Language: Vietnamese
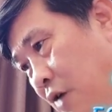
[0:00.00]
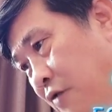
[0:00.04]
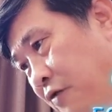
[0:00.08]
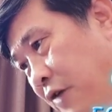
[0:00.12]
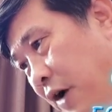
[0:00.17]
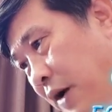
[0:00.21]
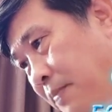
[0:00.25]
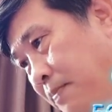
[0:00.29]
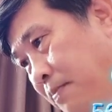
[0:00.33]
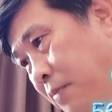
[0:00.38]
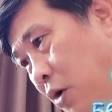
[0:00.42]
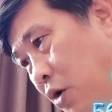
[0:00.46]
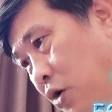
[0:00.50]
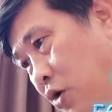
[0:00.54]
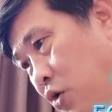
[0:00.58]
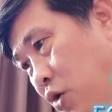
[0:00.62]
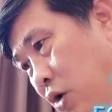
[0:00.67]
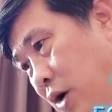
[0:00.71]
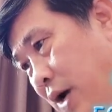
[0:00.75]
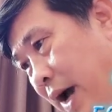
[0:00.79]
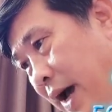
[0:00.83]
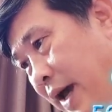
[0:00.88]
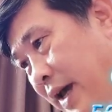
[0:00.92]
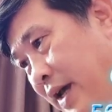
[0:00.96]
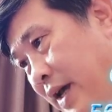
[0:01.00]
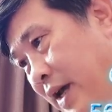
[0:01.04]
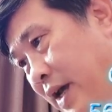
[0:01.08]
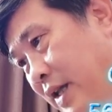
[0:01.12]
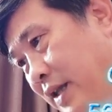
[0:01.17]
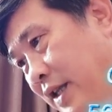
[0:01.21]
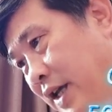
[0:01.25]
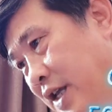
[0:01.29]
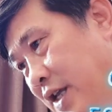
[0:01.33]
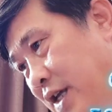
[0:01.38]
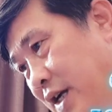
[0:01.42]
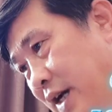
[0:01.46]
Phật môn của Ngài,
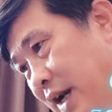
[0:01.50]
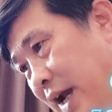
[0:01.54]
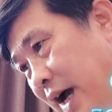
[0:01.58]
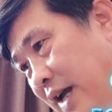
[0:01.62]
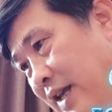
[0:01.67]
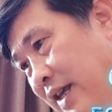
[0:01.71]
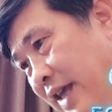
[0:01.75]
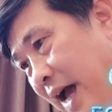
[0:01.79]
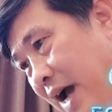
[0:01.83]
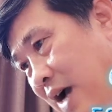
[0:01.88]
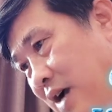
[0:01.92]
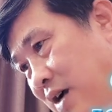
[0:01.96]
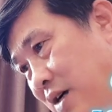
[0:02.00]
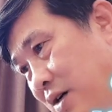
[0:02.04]
thế nhưng là giảng